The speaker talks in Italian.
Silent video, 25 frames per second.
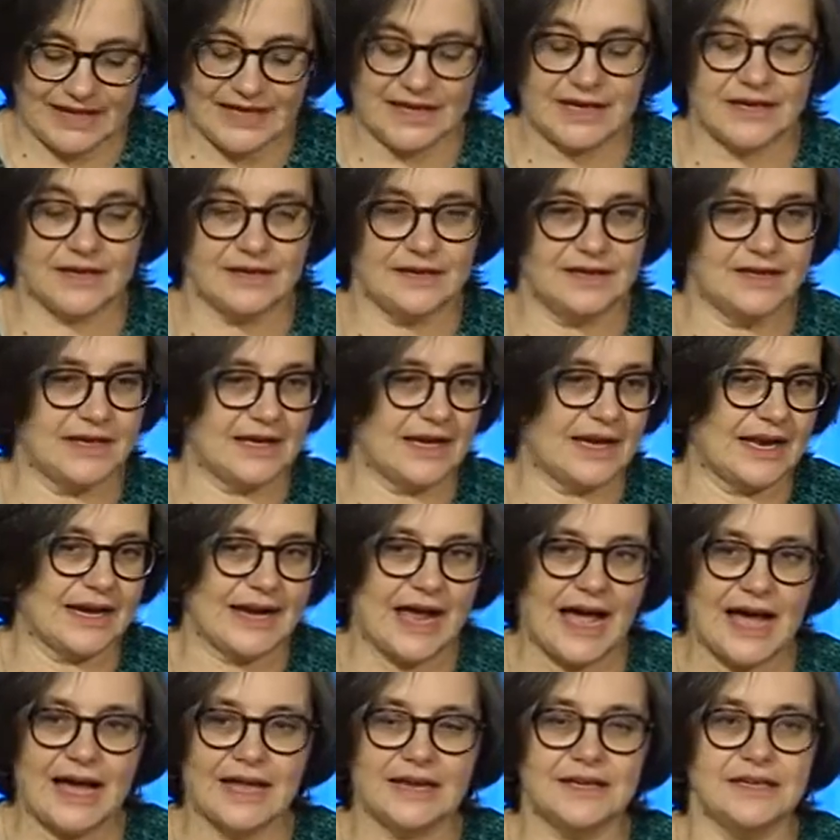i, i,
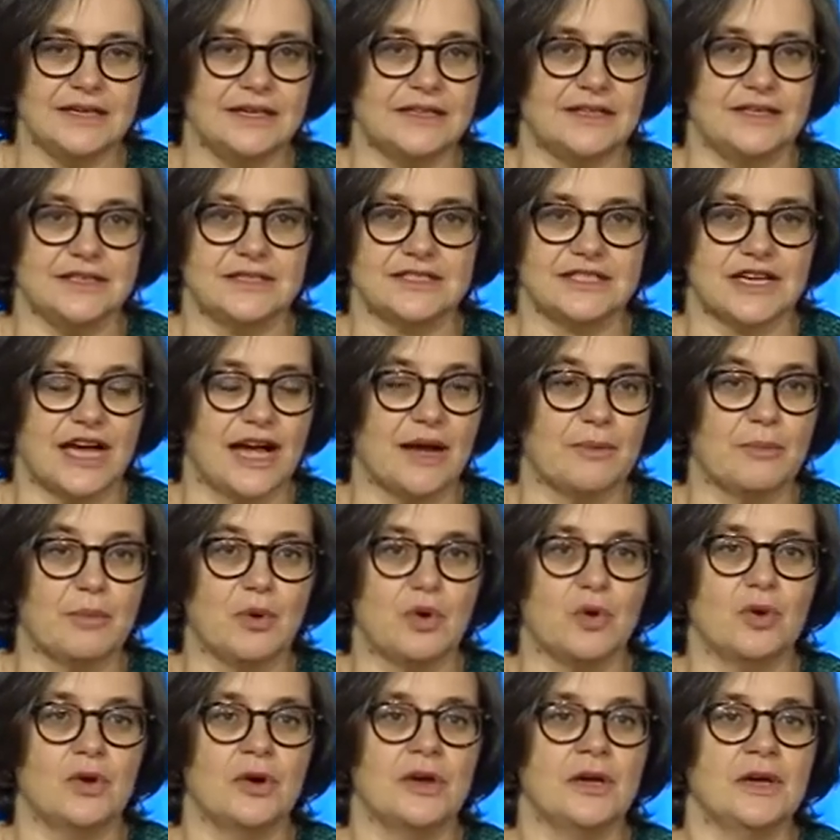canali
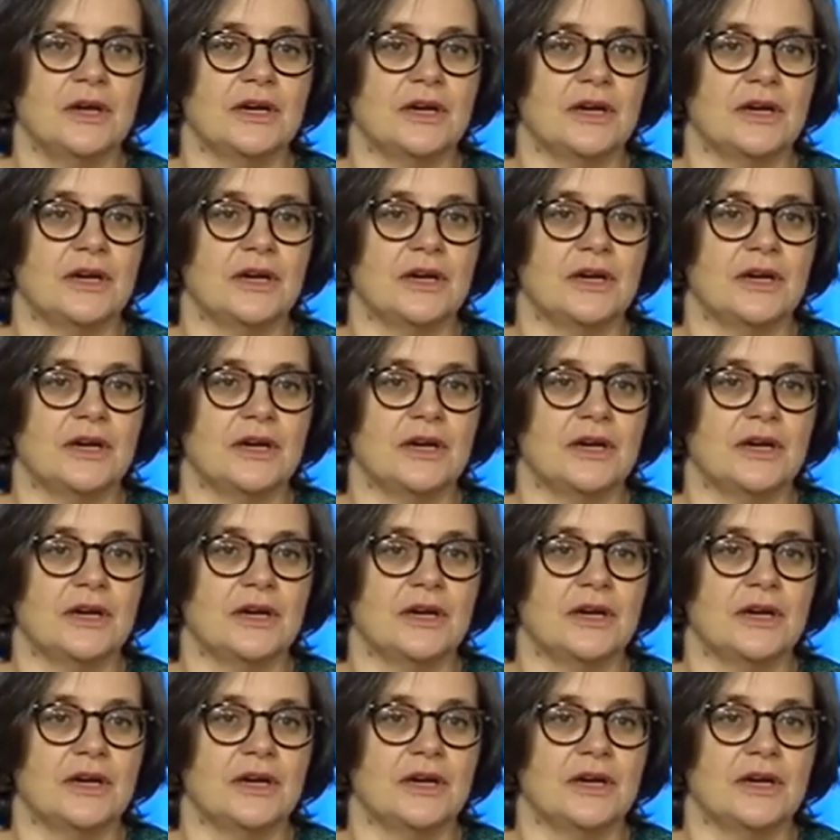diciamo,